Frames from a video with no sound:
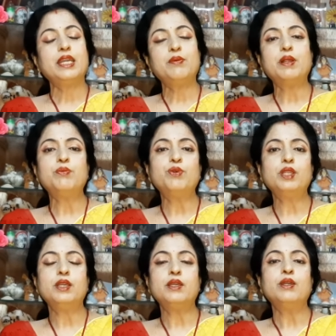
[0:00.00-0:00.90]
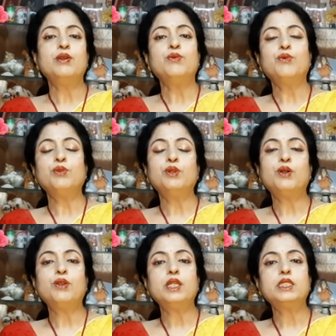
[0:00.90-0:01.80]
এবার বলি কোন
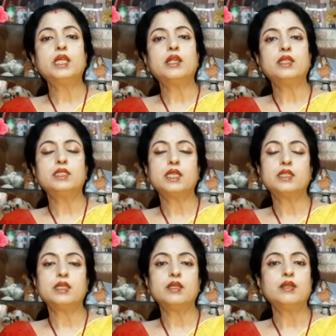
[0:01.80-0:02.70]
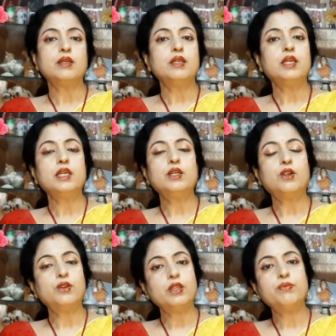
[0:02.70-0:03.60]
ধরনের শাড়ির সাথে কি
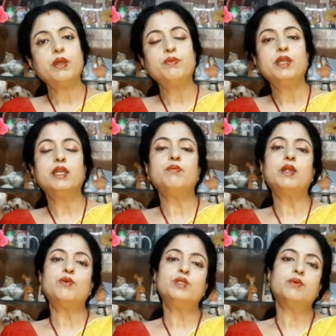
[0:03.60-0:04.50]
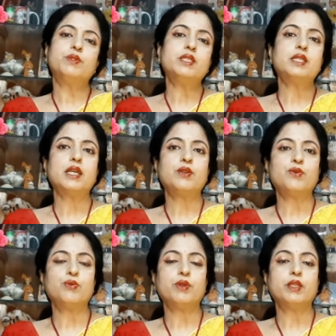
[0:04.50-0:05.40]
ধরনের ফেব্রিকের ব্লাউজ আপনি ট্রাই
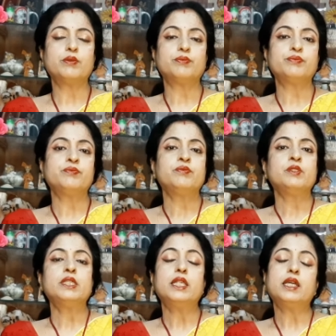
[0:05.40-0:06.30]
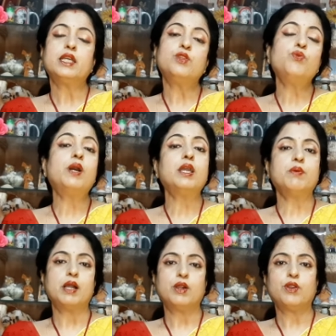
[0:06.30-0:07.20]
করবেন এটাকে দুভাগে
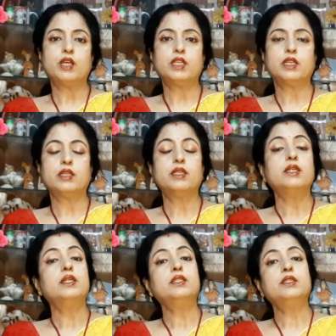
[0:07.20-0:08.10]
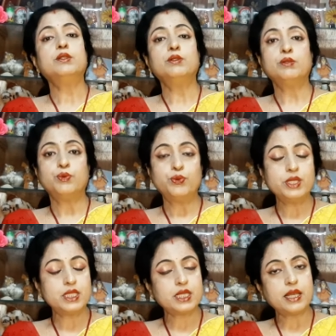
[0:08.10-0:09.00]
ভাগ করা যায় উইথ
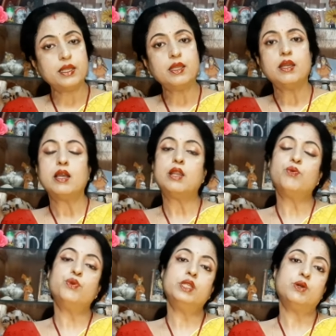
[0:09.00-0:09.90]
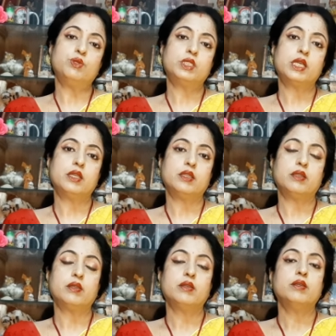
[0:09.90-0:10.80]
শাইন আর উইদাউট শাইন
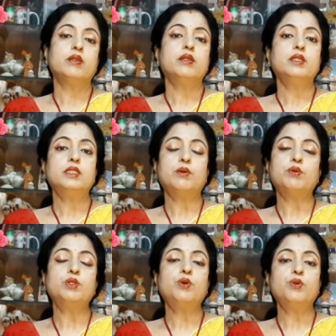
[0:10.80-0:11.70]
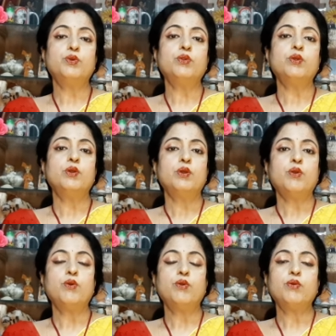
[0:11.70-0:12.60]
যেমন ধরুন
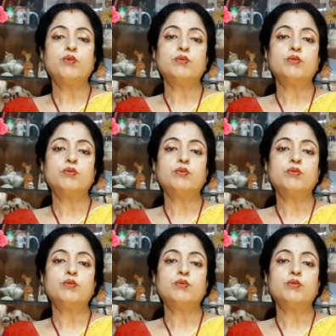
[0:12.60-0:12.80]
কোনো